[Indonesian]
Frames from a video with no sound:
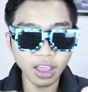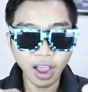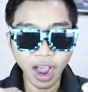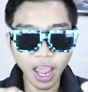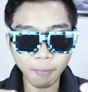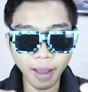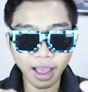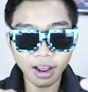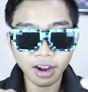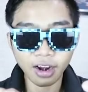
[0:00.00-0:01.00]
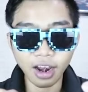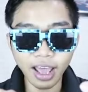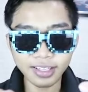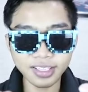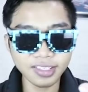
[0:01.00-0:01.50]
Ayo Pak,
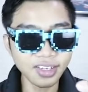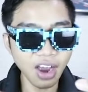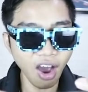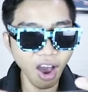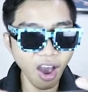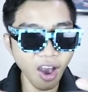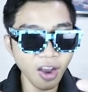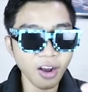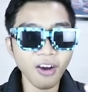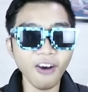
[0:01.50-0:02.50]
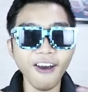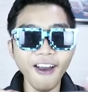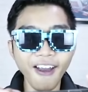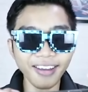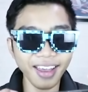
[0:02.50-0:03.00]
let's go.
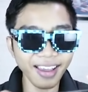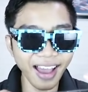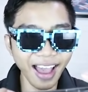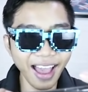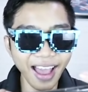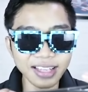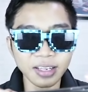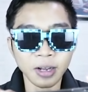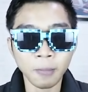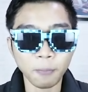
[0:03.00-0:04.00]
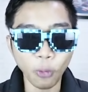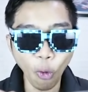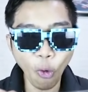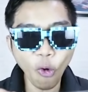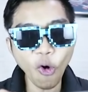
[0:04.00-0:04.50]
Oke guys,
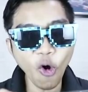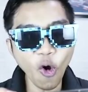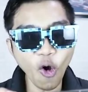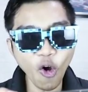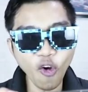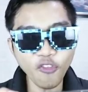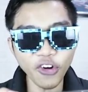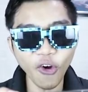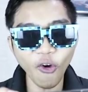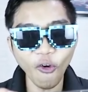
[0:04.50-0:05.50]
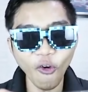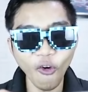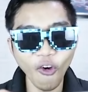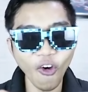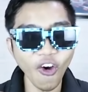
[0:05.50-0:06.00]
bro bro
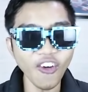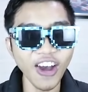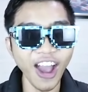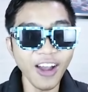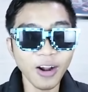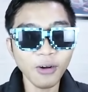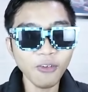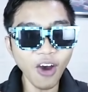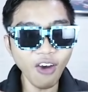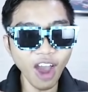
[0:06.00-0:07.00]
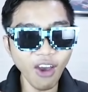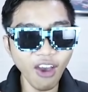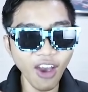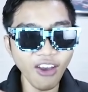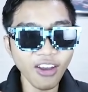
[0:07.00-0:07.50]
wah wah
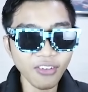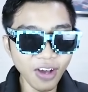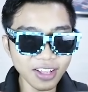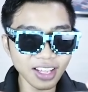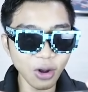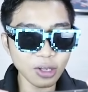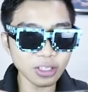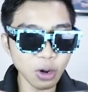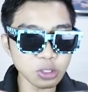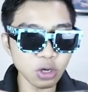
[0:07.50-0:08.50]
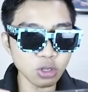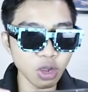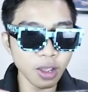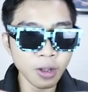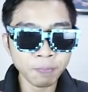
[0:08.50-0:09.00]
wah, wah slow slow slow
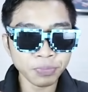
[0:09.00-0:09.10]
coy.